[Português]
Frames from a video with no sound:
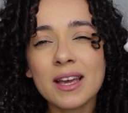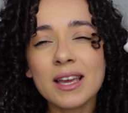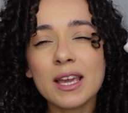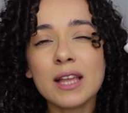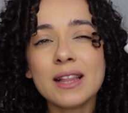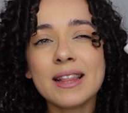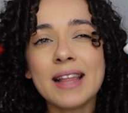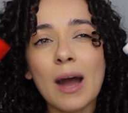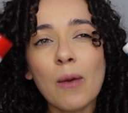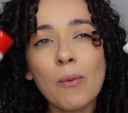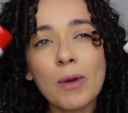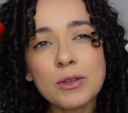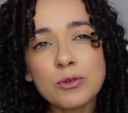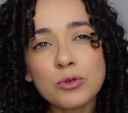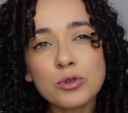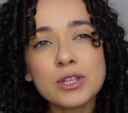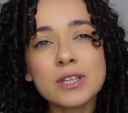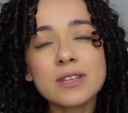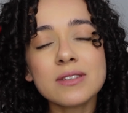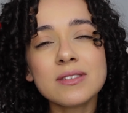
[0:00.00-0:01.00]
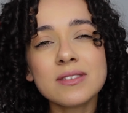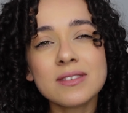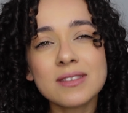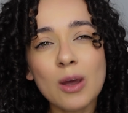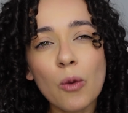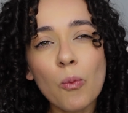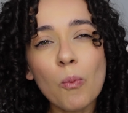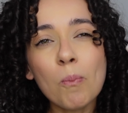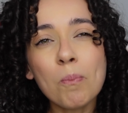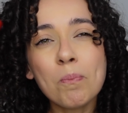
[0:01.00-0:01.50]
Que dá uma
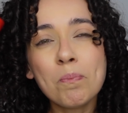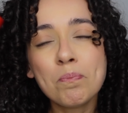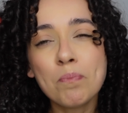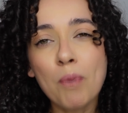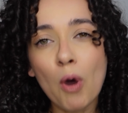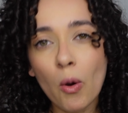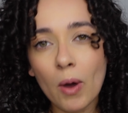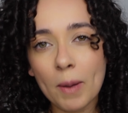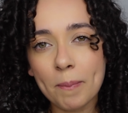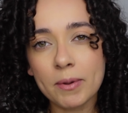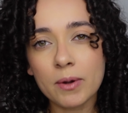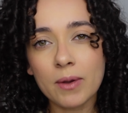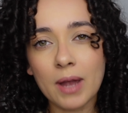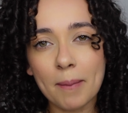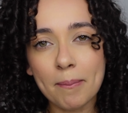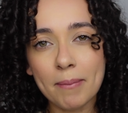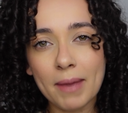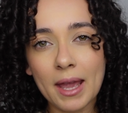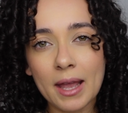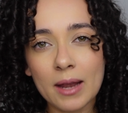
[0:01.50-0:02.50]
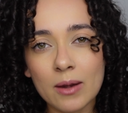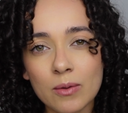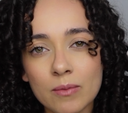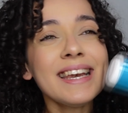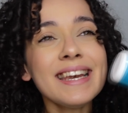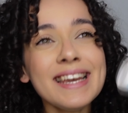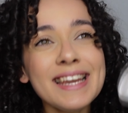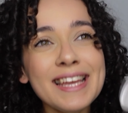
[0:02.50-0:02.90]
nutrição boa pro cabelo.